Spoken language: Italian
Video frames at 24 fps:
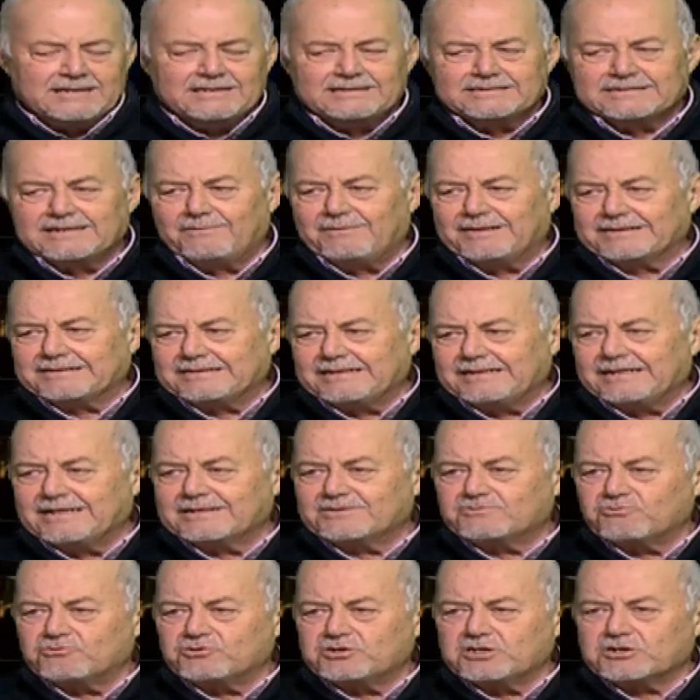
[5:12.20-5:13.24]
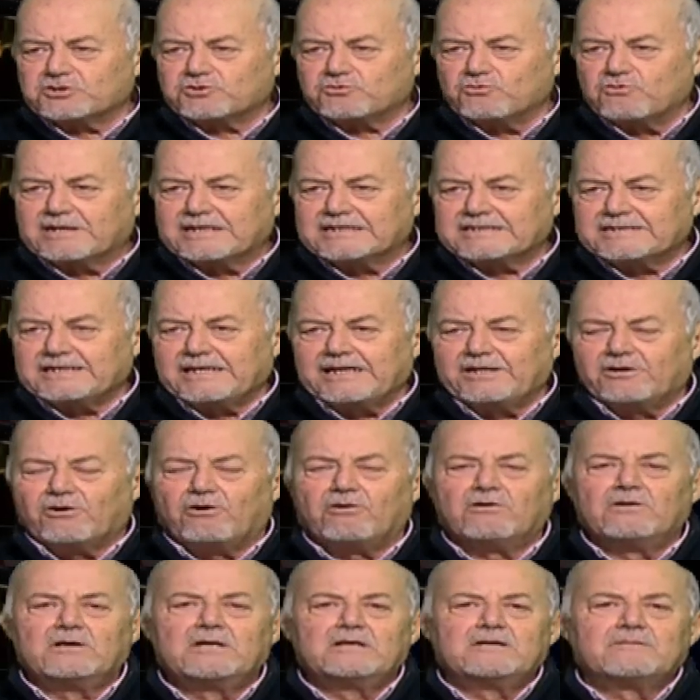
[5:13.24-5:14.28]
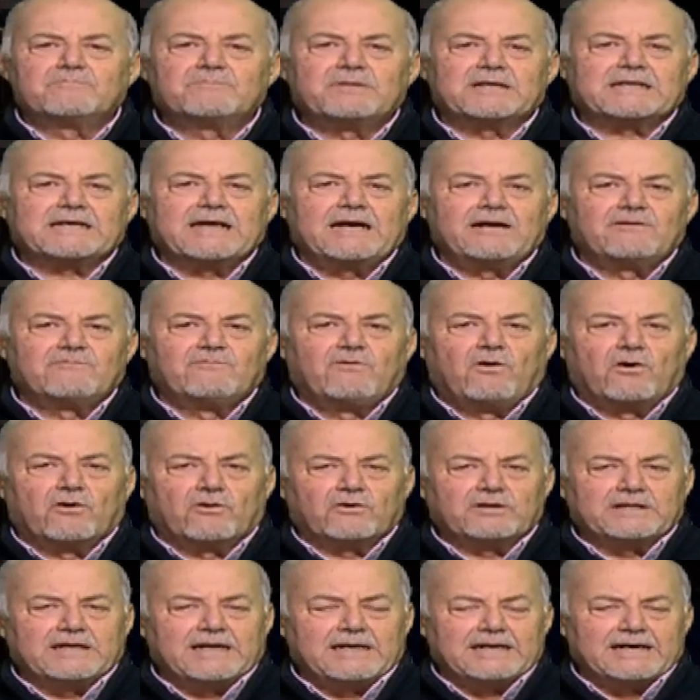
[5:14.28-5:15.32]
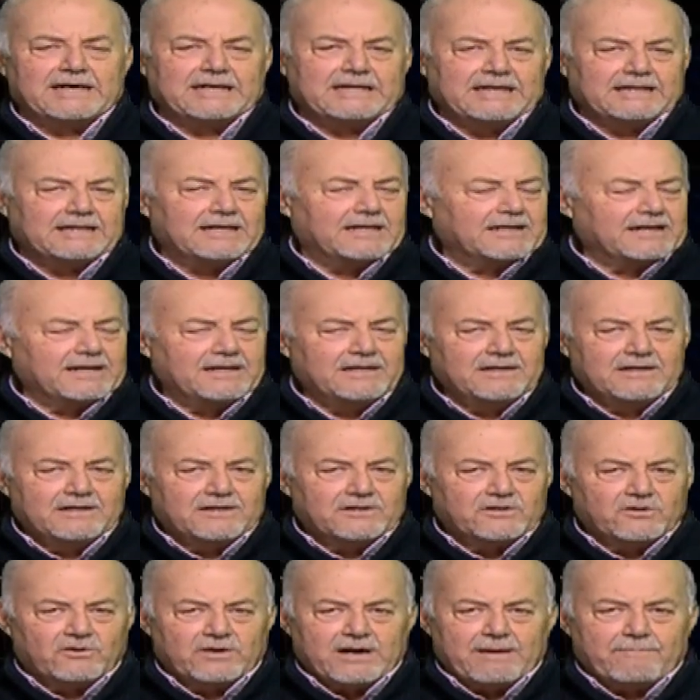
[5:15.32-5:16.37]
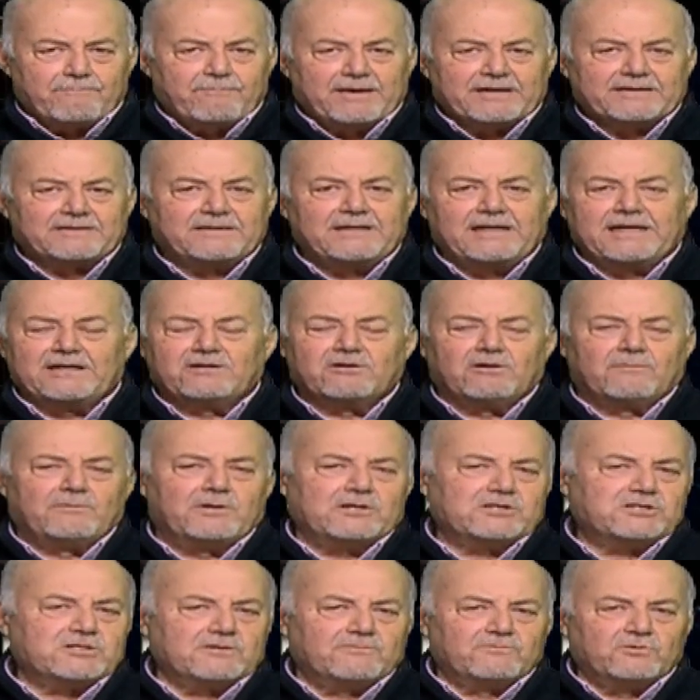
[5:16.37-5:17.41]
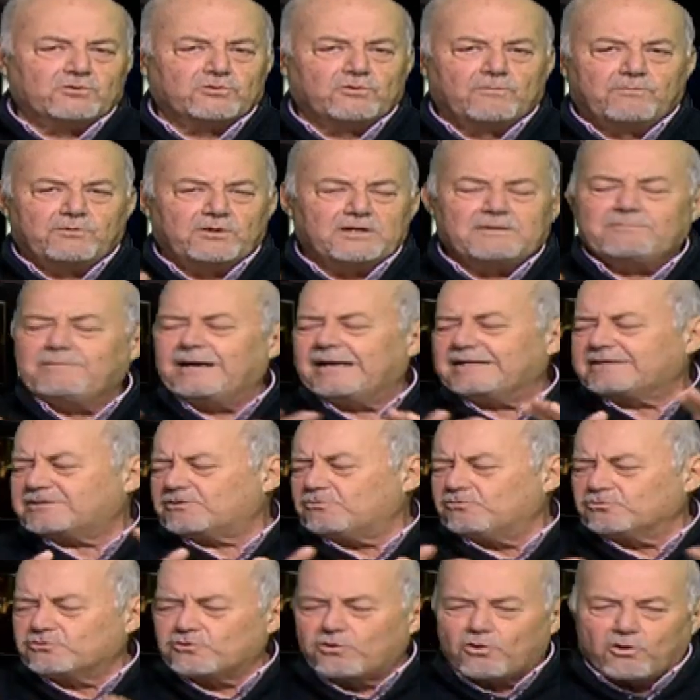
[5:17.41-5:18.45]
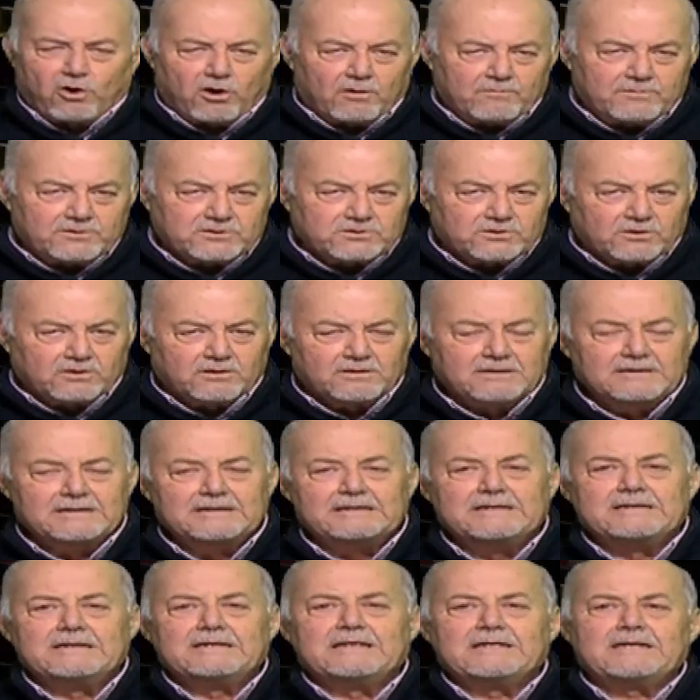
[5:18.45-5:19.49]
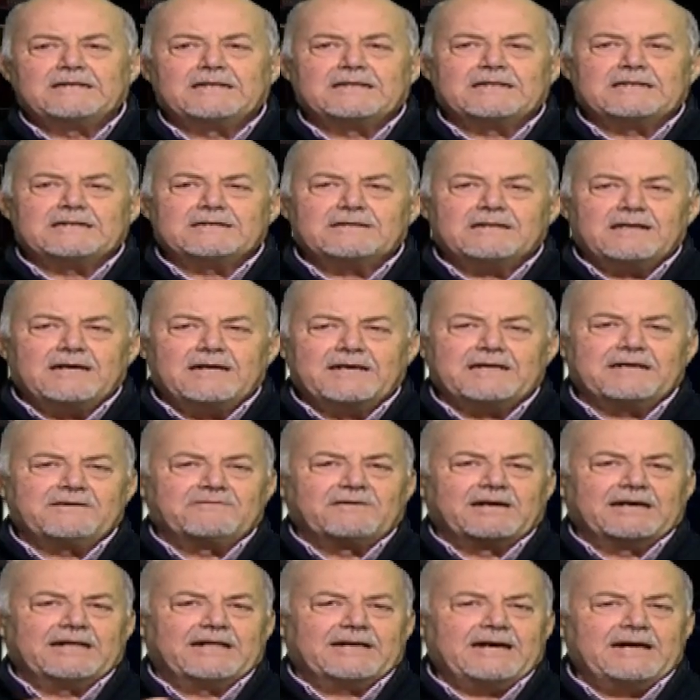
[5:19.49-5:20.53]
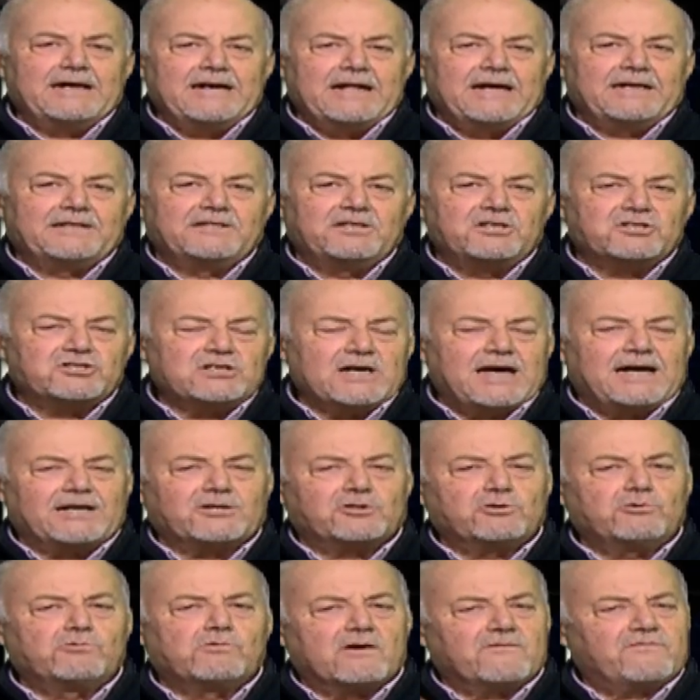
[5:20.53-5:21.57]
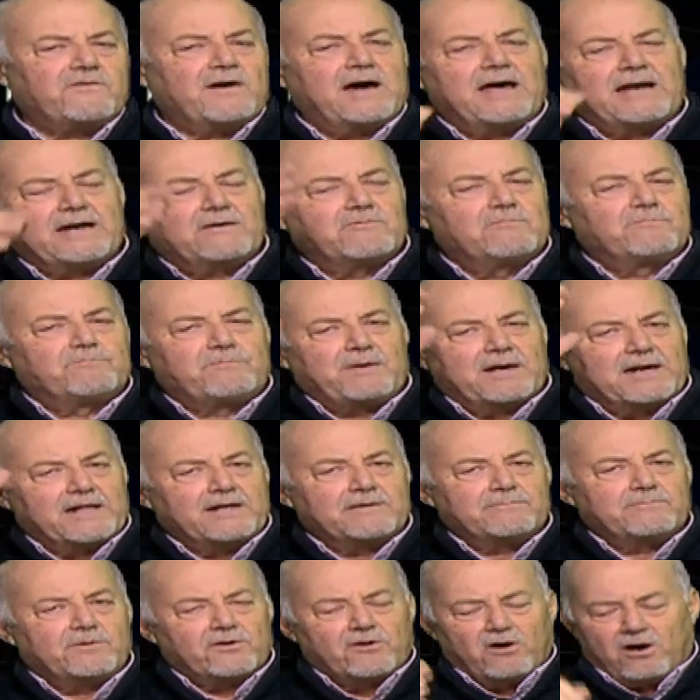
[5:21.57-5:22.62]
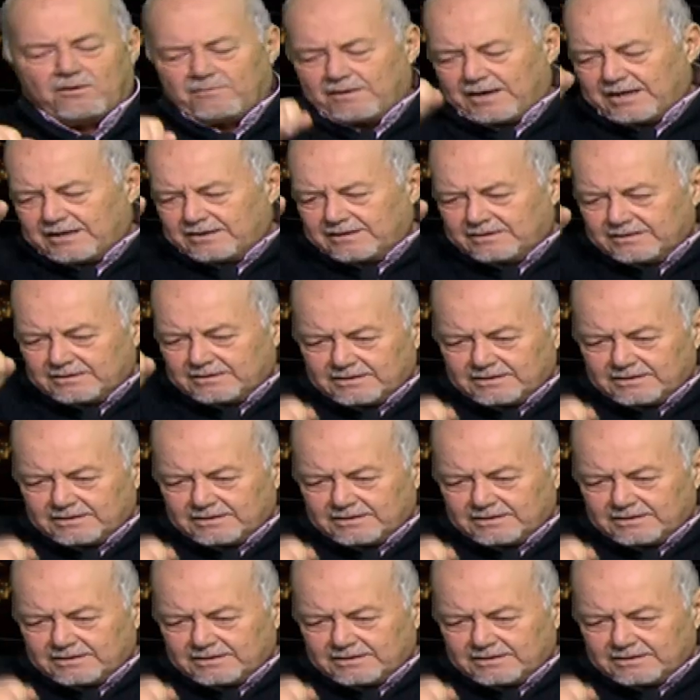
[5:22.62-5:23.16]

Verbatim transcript: stamattina è successo un casino perché il volo dell'Air Italy non è partito, poi c'è voluto, poi, ma escluso Comiso, eh, arriva la Ryanair e dice ah tu vuoi fare un Palermo-Roma?